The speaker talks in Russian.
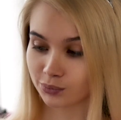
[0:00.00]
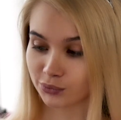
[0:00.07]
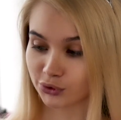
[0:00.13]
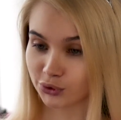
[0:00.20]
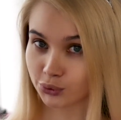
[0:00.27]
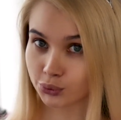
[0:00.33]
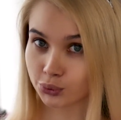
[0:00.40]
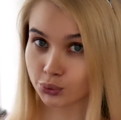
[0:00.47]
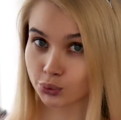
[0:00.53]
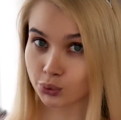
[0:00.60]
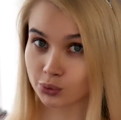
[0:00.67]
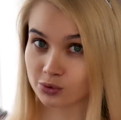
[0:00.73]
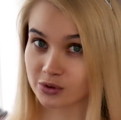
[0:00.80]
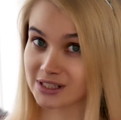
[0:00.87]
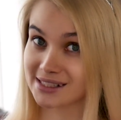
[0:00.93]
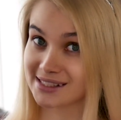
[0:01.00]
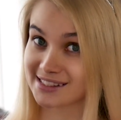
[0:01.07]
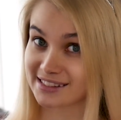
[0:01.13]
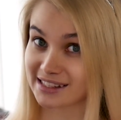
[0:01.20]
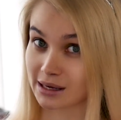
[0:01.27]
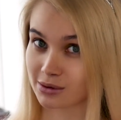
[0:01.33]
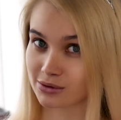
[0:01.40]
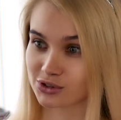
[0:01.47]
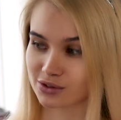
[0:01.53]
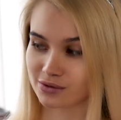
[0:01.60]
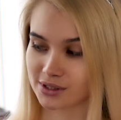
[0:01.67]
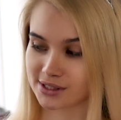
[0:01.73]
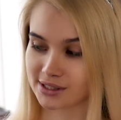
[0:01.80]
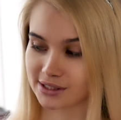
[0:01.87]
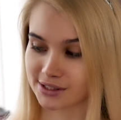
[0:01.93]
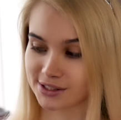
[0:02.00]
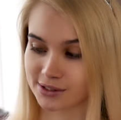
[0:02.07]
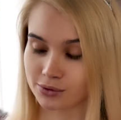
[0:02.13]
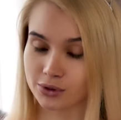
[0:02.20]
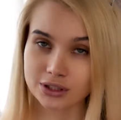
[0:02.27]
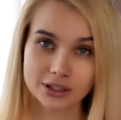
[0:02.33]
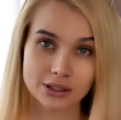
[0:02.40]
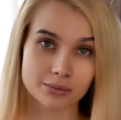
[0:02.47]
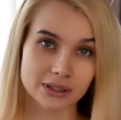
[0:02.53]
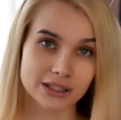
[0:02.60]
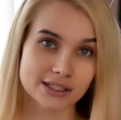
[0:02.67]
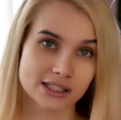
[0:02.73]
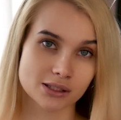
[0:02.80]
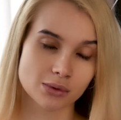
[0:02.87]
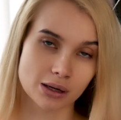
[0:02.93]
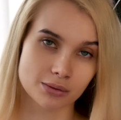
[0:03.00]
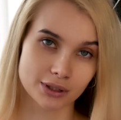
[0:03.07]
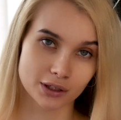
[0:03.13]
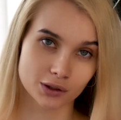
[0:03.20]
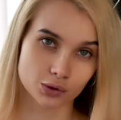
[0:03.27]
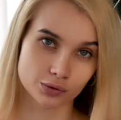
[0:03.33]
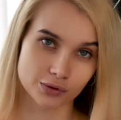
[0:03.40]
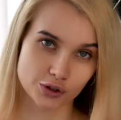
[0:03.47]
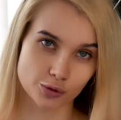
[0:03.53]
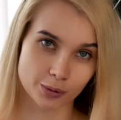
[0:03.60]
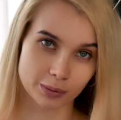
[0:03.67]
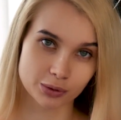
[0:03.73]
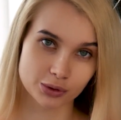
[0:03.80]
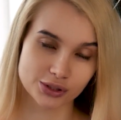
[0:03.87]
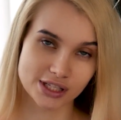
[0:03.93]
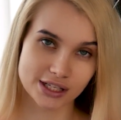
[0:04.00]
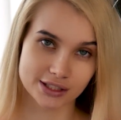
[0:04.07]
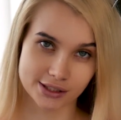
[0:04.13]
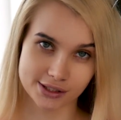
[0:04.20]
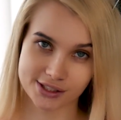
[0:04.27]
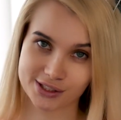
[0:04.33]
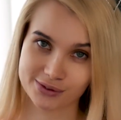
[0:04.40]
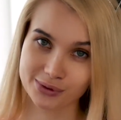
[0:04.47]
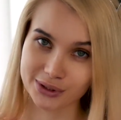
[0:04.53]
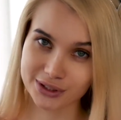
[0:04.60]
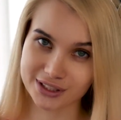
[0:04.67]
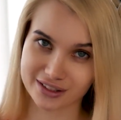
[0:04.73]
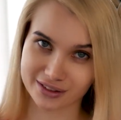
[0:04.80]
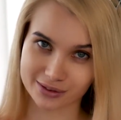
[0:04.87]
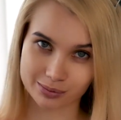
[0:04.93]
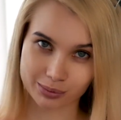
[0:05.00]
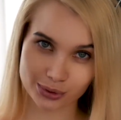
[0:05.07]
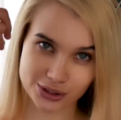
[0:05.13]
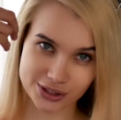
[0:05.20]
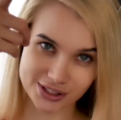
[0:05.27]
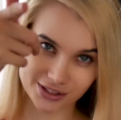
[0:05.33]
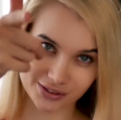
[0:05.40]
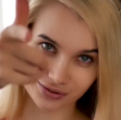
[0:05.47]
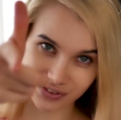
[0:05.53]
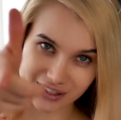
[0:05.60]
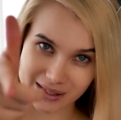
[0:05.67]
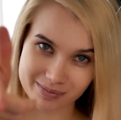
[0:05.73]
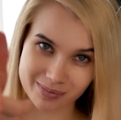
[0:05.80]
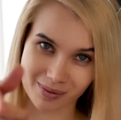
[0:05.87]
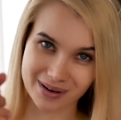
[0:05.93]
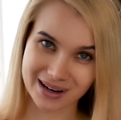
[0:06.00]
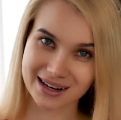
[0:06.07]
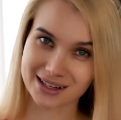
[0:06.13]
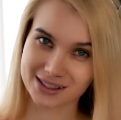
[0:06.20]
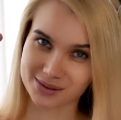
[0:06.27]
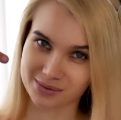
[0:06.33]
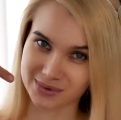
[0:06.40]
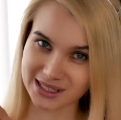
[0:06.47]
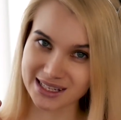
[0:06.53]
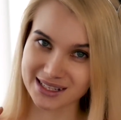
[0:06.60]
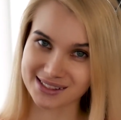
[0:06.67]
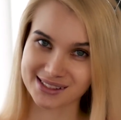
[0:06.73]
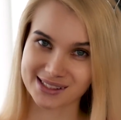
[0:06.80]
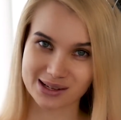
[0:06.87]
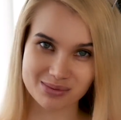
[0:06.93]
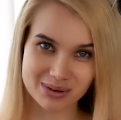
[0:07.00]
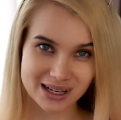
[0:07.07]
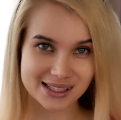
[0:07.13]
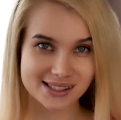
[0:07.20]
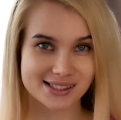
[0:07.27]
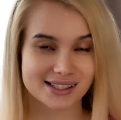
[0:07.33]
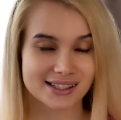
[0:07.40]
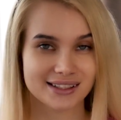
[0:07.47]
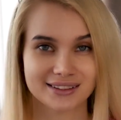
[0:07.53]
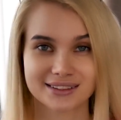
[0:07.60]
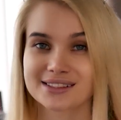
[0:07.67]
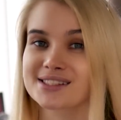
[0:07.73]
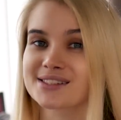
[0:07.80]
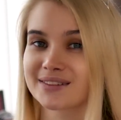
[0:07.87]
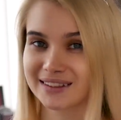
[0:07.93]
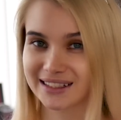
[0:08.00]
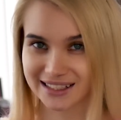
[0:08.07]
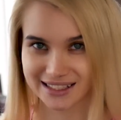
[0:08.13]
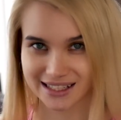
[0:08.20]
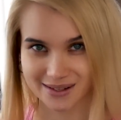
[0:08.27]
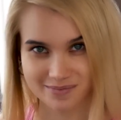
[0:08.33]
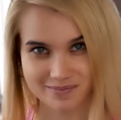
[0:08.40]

Ну, похудели, сами все видели. Сегодня мы не снимаем никакого видео про похудение. Сегодня будете вы помогать мне собраться на свидание.